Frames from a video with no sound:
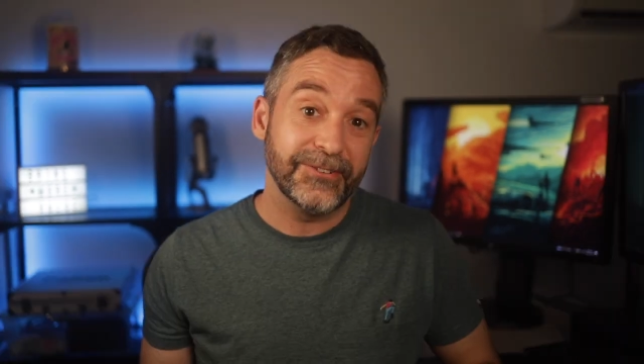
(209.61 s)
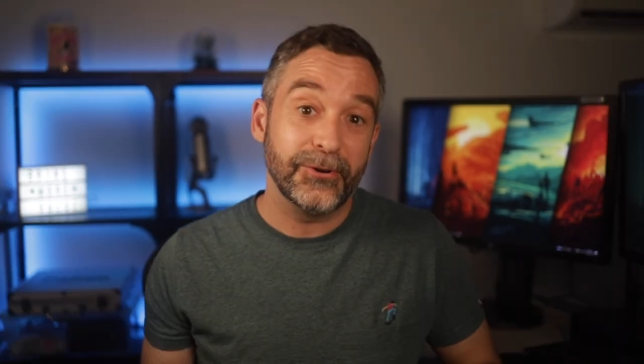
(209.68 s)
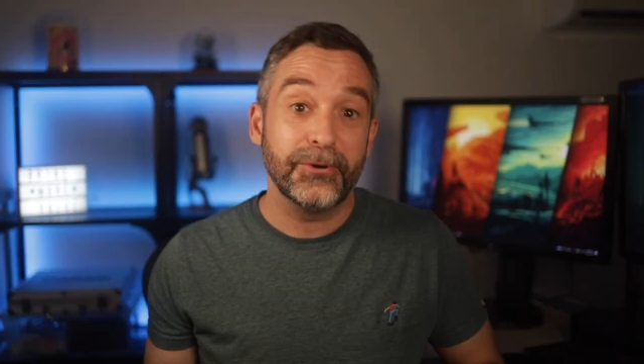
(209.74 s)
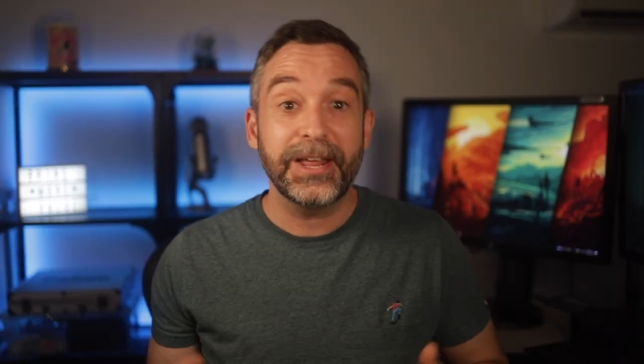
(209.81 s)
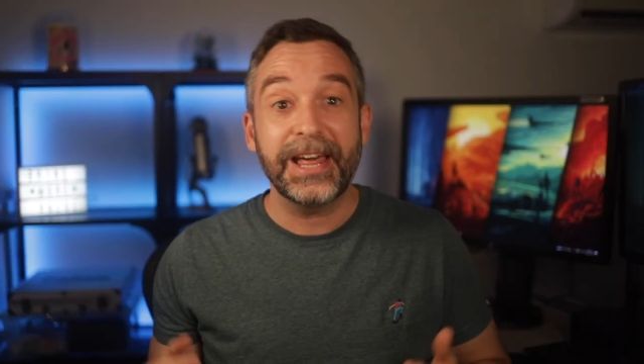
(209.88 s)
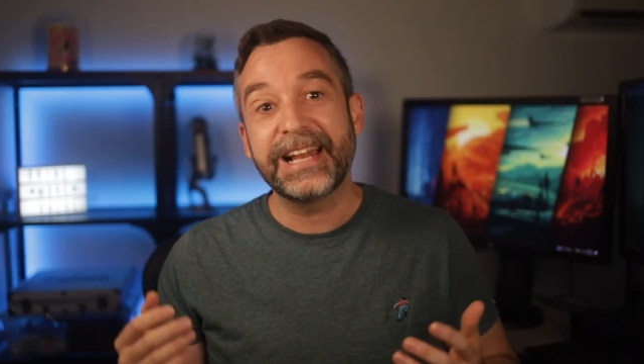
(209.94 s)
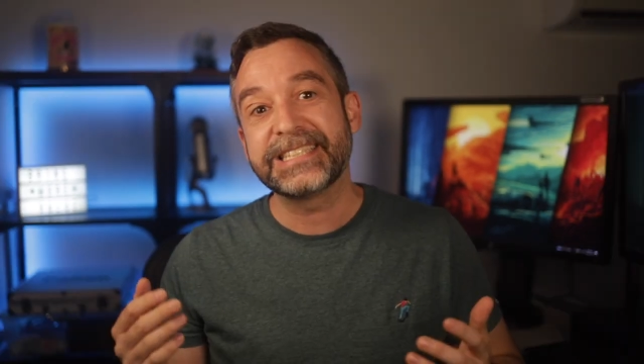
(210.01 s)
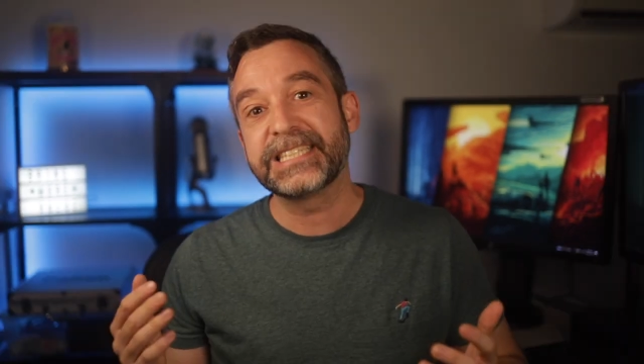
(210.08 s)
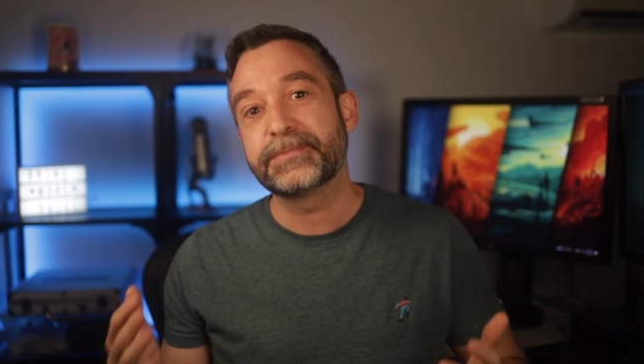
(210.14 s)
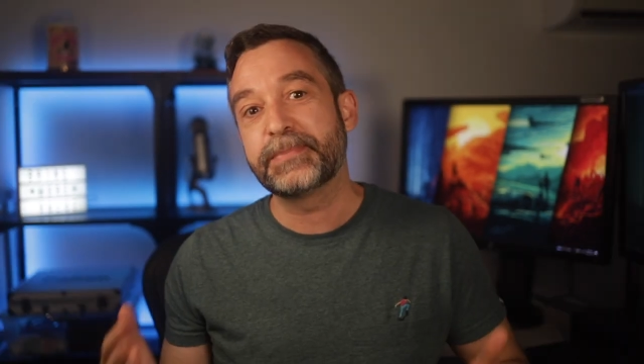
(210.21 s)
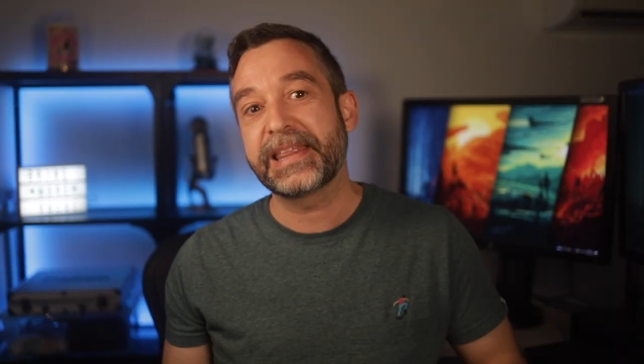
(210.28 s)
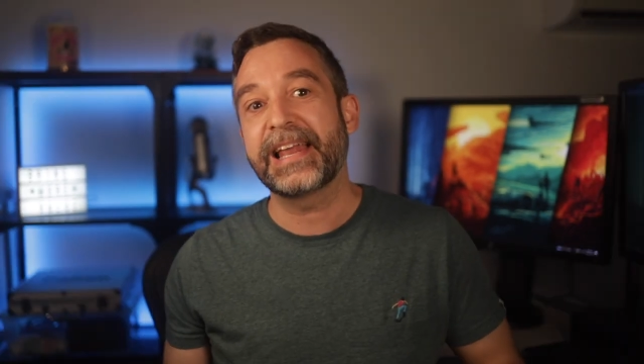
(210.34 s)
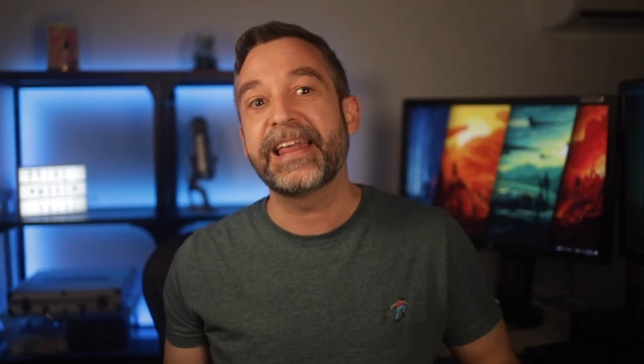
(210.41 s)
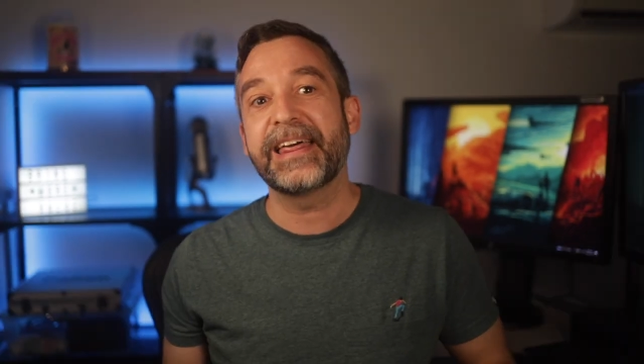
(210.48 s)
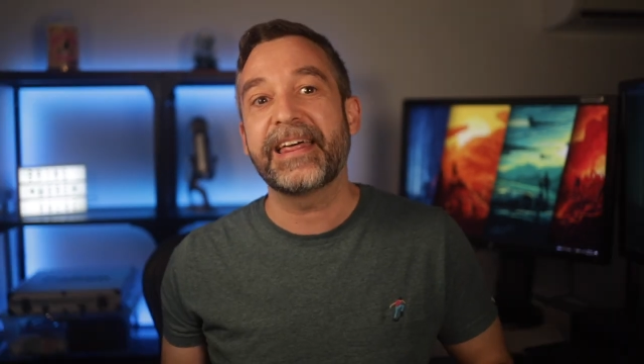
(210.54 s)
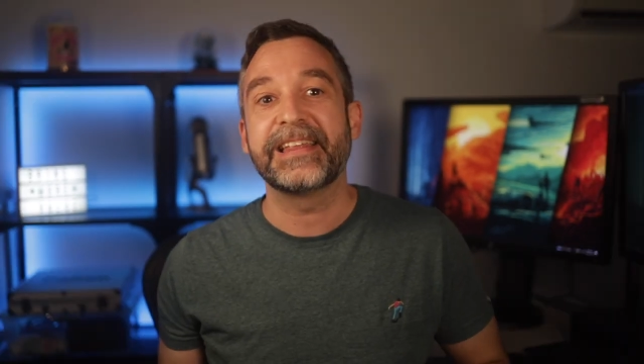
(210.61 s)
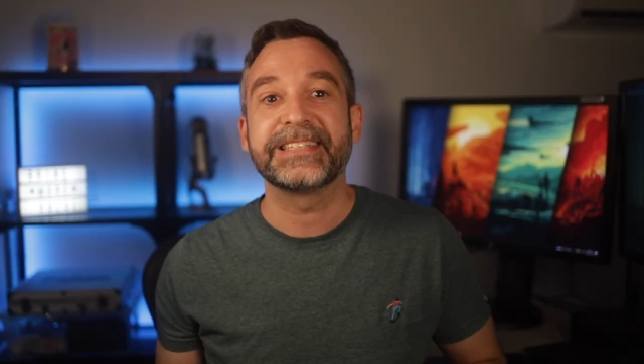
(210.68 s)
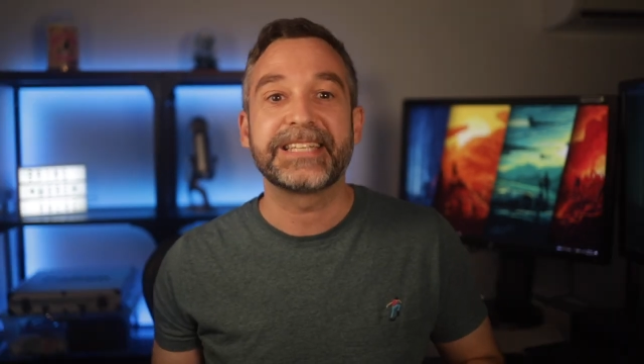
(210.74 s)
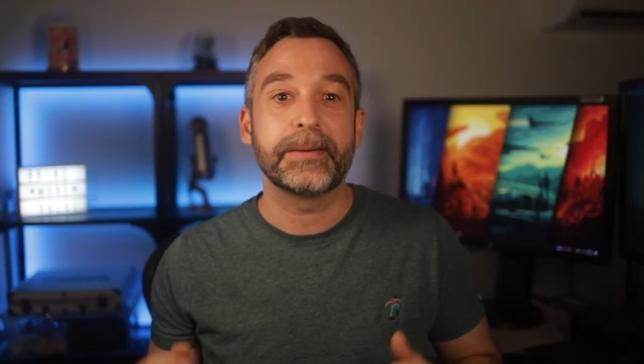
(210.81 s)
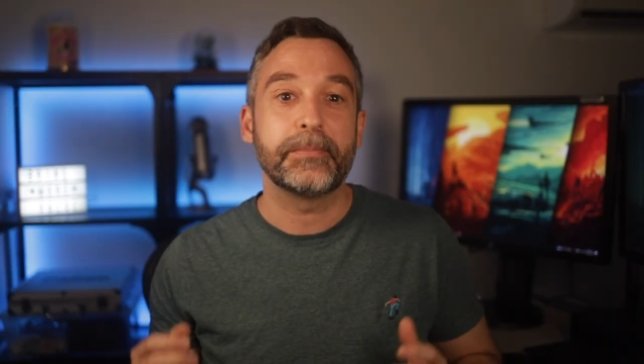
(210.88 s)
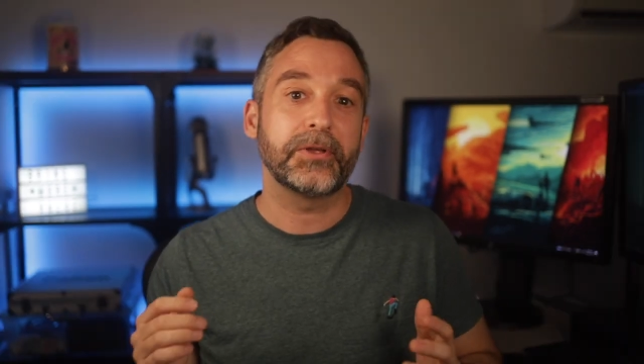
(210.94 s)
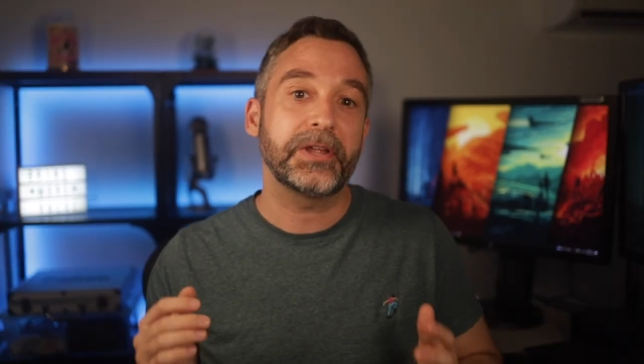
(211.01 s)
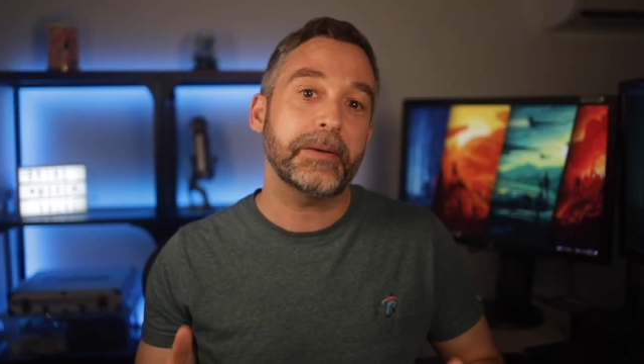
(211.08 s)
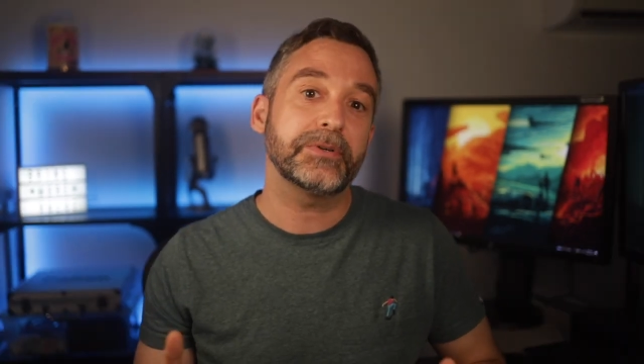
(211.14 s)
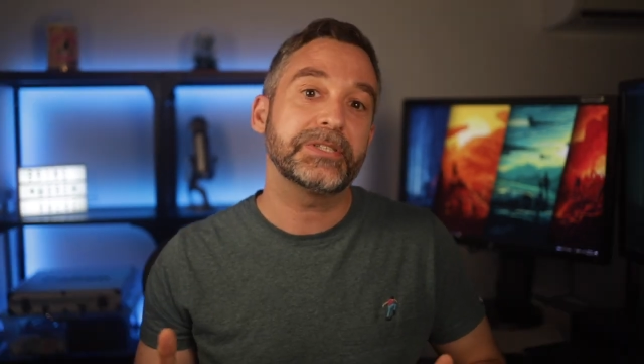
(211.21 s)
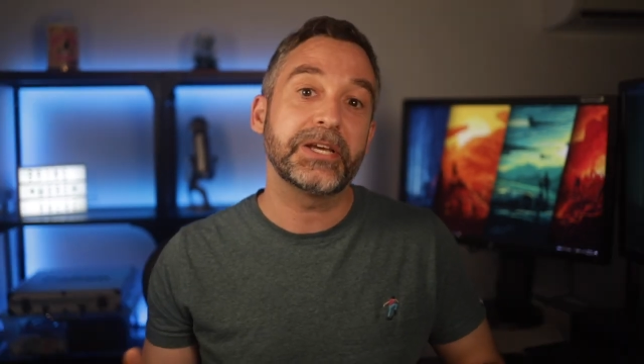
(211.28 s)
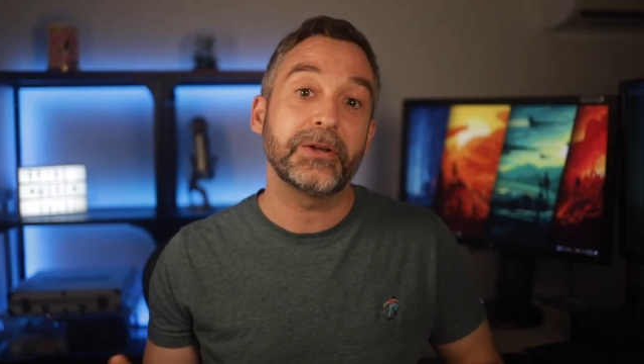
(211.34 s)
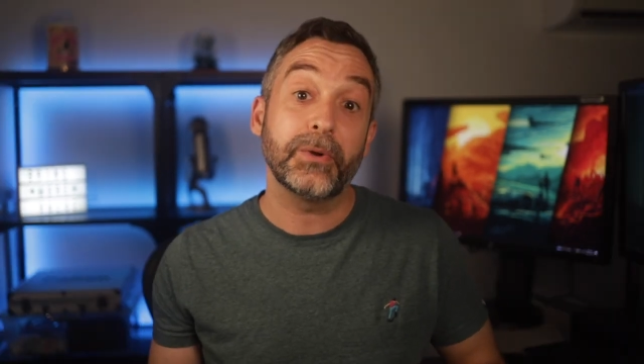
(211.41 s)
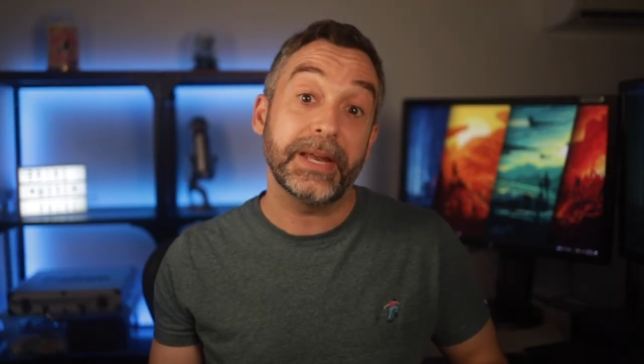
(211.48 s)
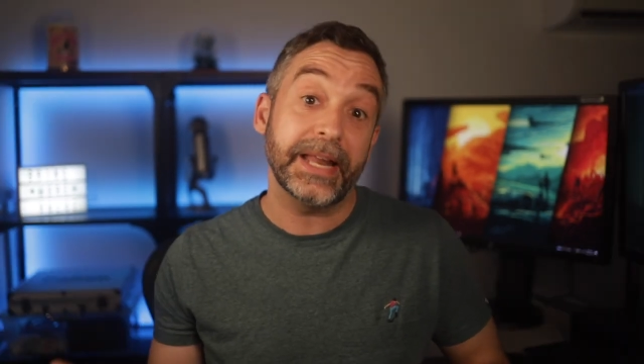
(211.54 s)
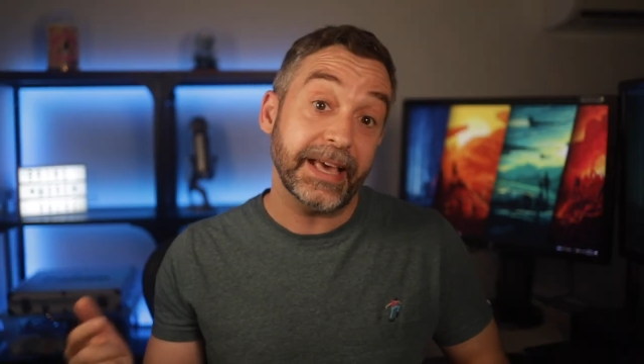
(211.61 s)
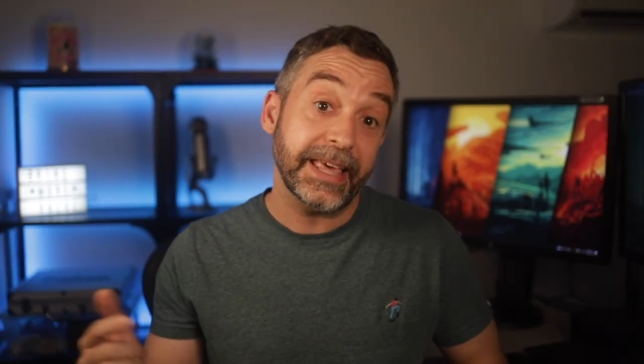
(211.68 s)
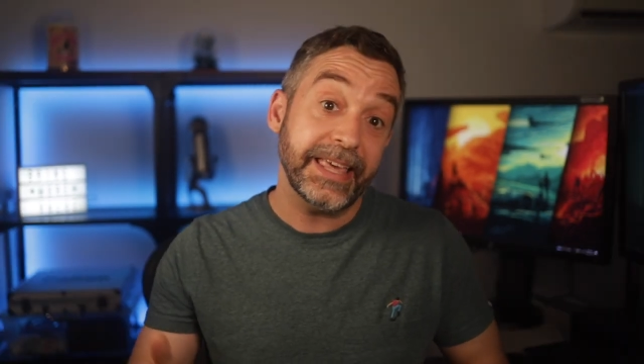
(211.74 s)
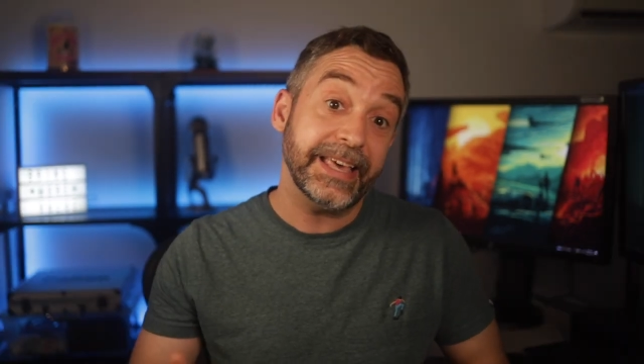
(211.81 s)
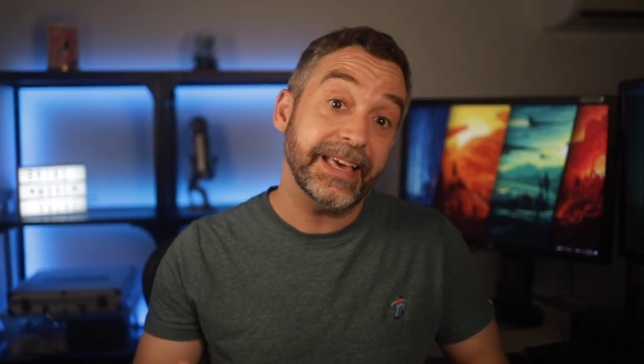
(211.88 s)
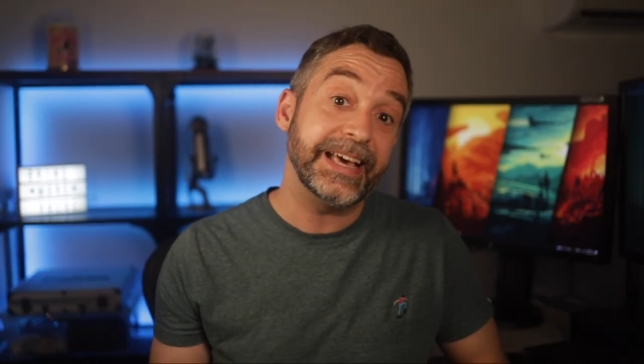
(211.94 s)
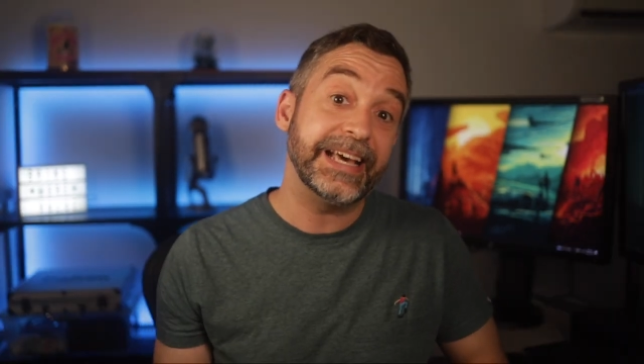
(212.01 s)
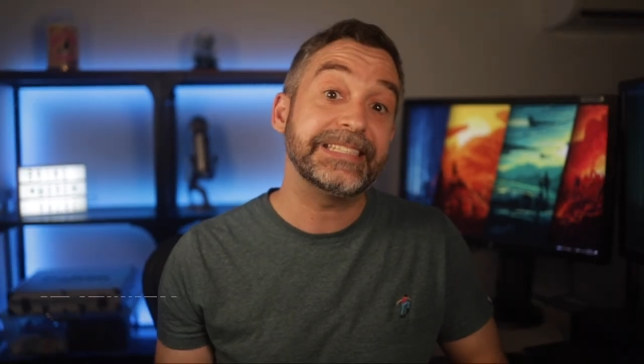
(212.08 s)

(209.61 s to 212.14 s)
Una de las especialidades que podríamos incluir aquí